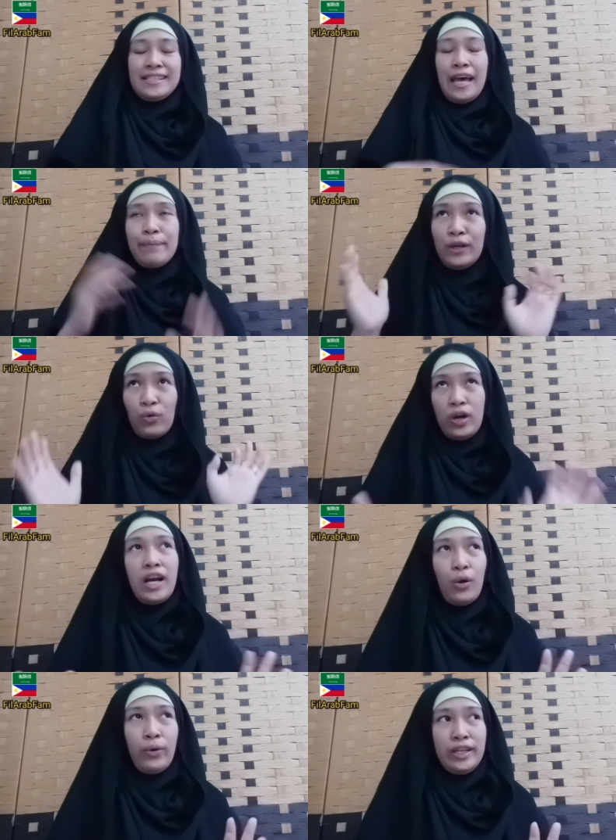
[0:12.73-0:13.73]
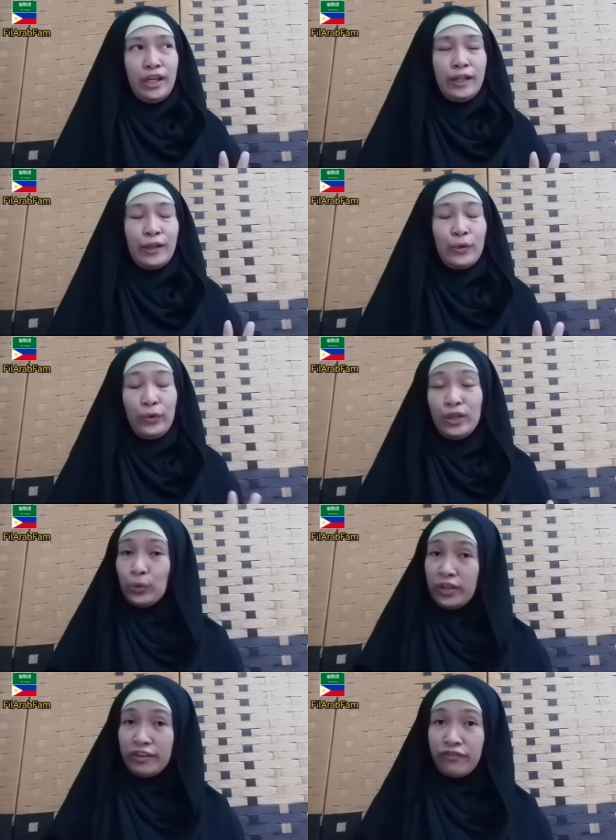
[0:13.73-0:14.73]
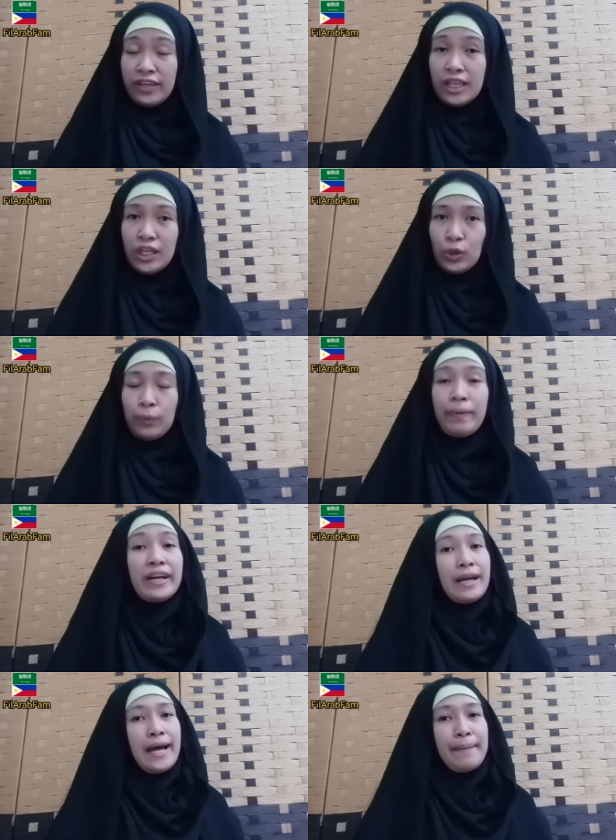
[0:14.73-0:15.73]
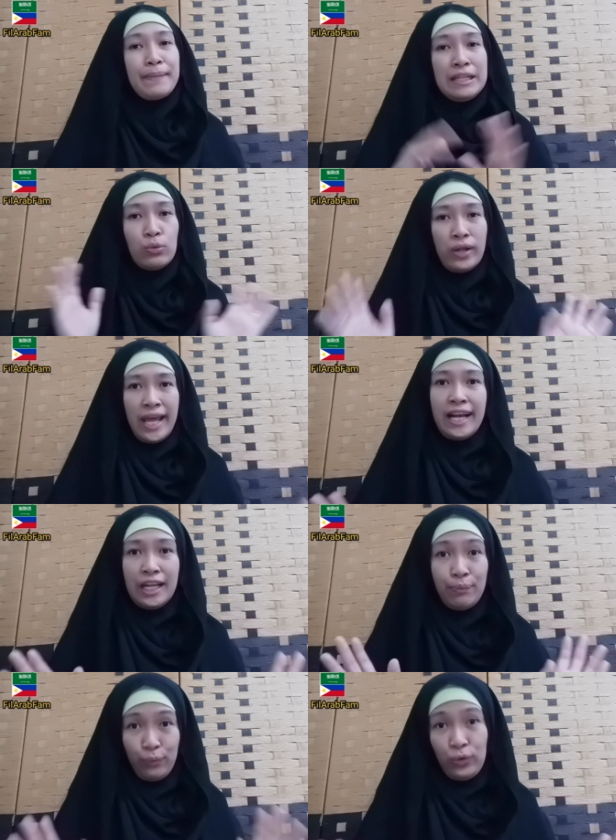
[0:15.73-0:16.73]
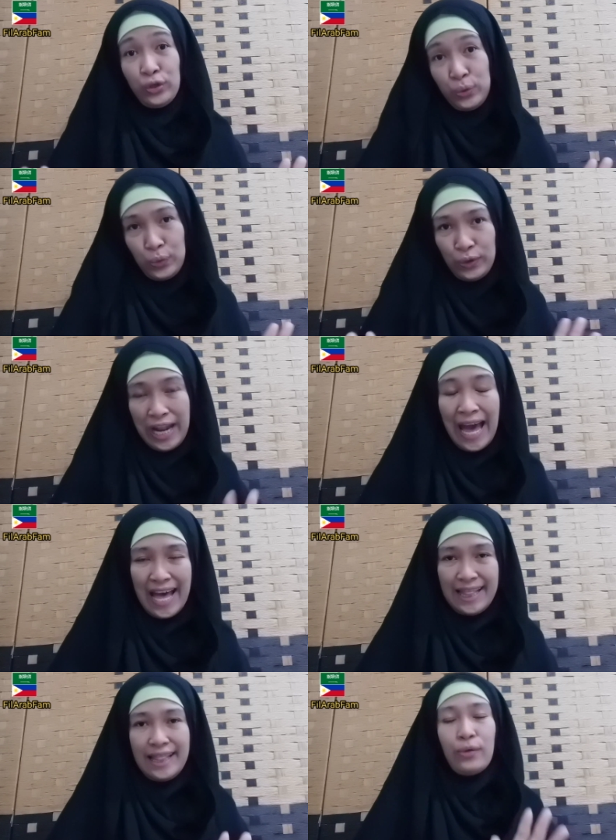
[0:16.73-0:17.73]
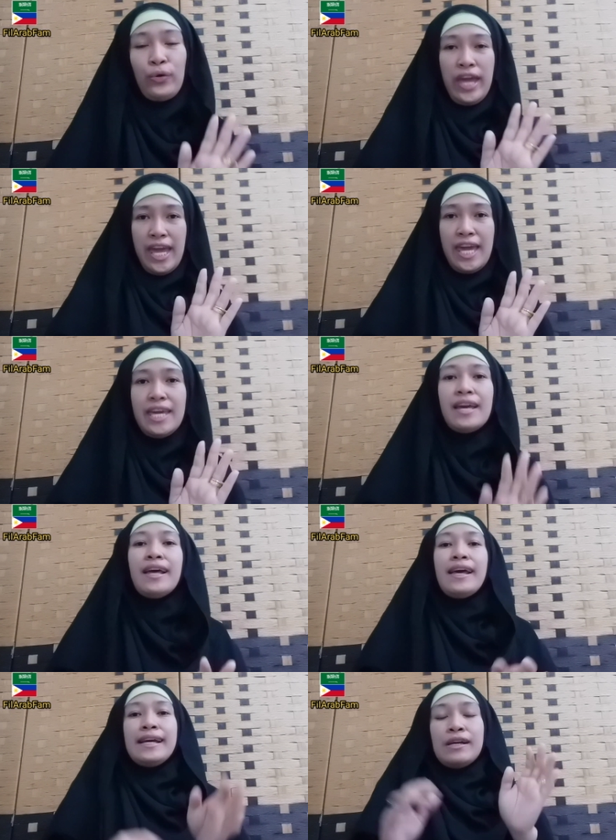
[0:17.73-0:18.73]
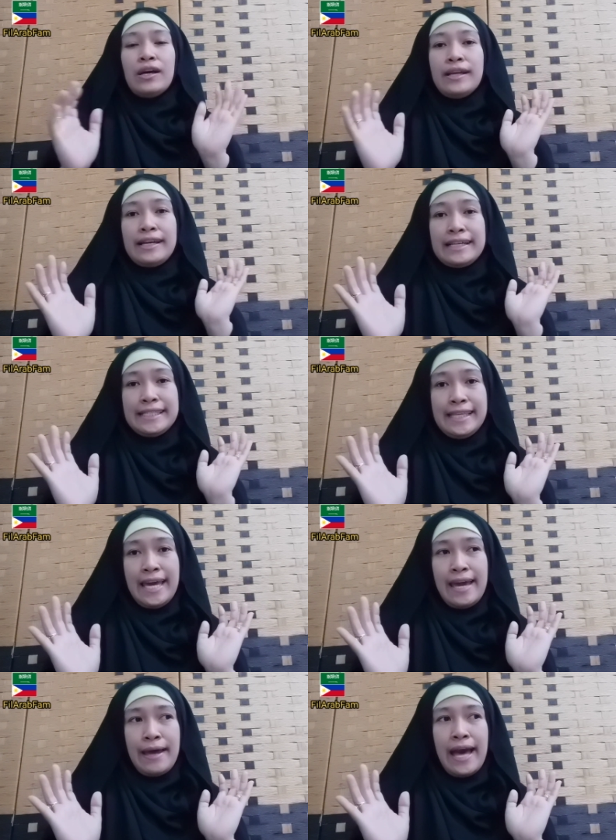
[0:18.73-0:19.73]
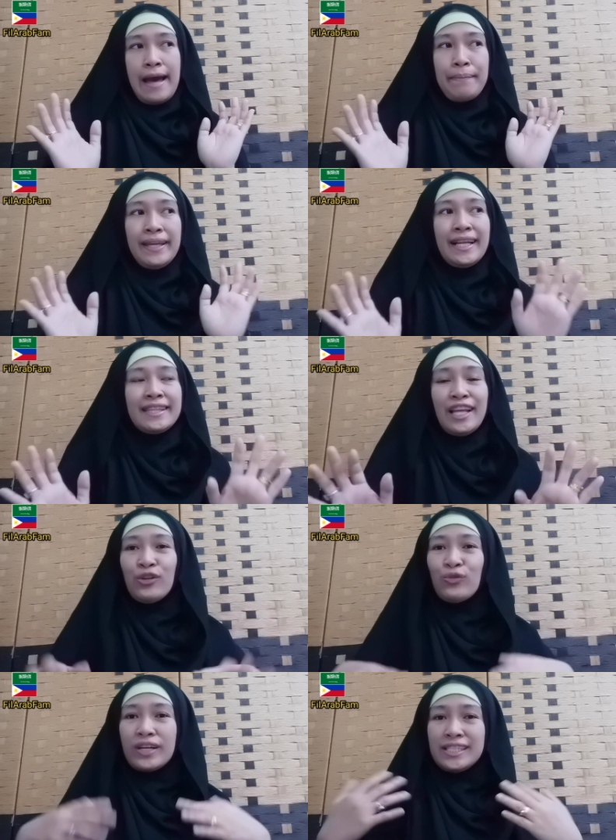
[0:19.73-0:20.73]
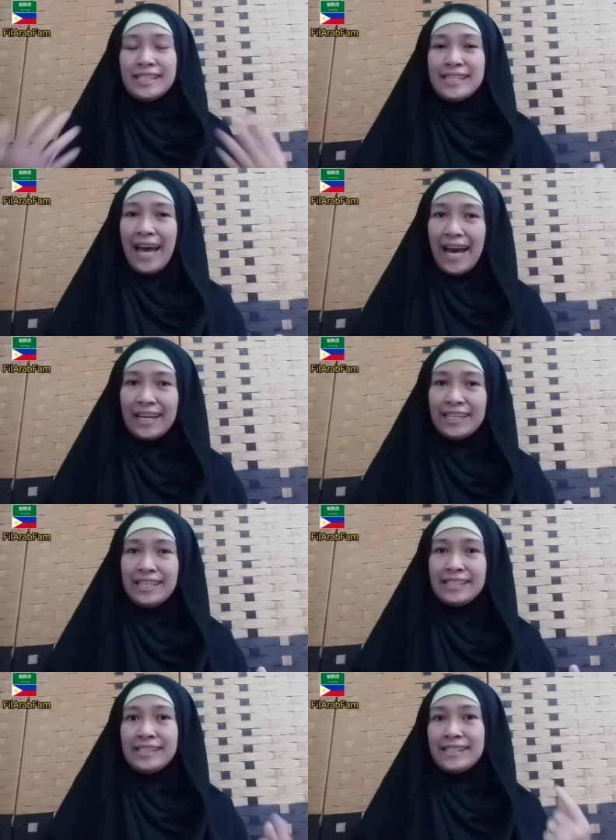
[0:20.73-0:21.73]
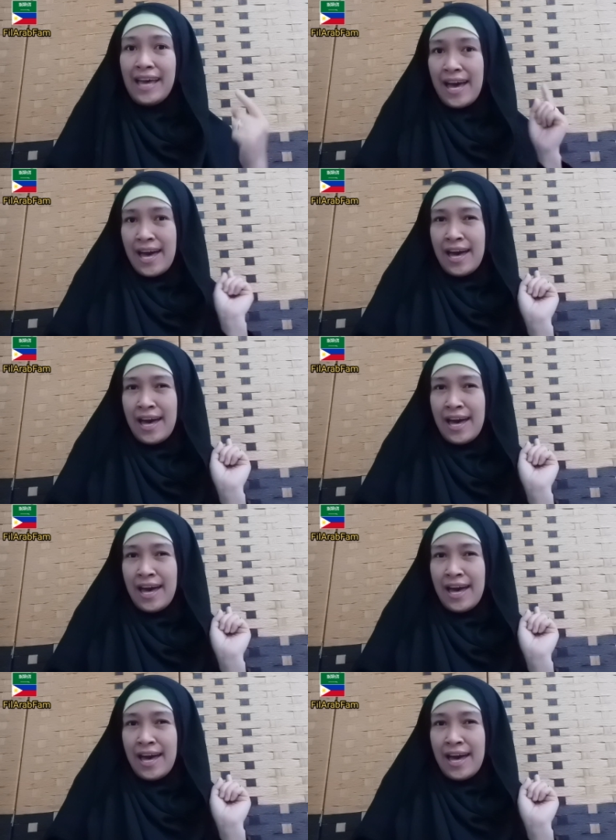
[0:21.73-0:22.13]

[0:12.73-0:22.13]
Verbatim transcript: sabi ko gagawa ni, ko ito ng video para maliwanagan po yung lahat, okay? Kasi uh, may nagtanong kasi sa akin sa